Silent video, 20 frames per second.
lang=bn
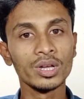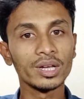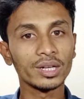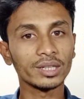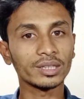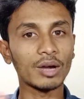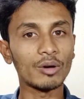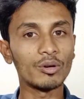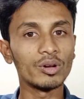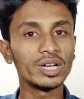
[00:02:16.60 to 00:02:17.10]

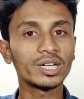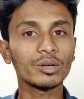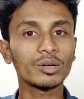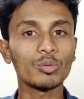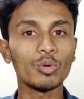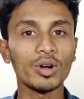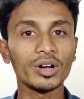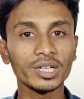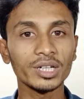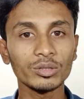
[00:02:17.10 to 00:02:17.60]
তাহলে এটা
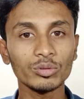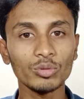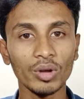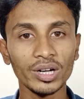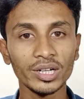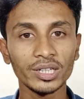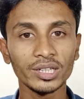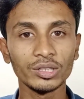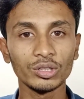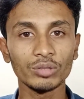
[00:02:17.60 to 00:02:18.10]
কন্টেন্ট
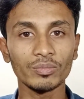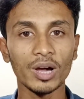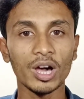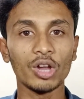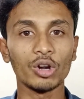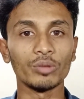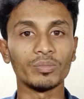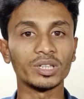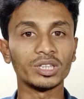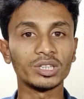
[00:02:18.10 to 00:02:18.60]
কোয়ালিটি কিন্তু ভালো
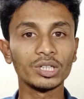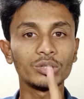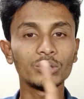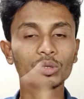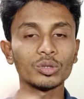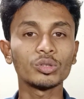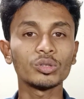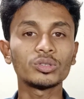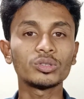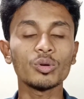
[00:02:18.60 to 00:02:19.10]
হবে
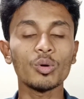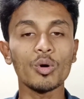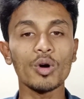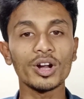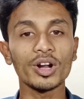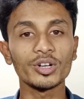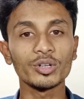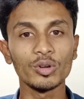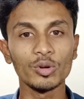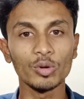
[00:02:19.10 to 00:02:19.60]
দ্বিতীয়ত হচ্ছে
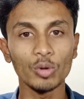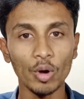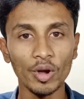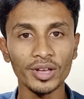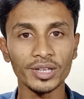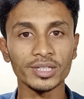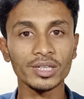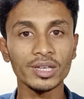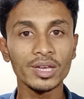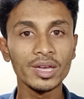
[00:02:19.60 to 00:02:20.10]
অডিও নয়েস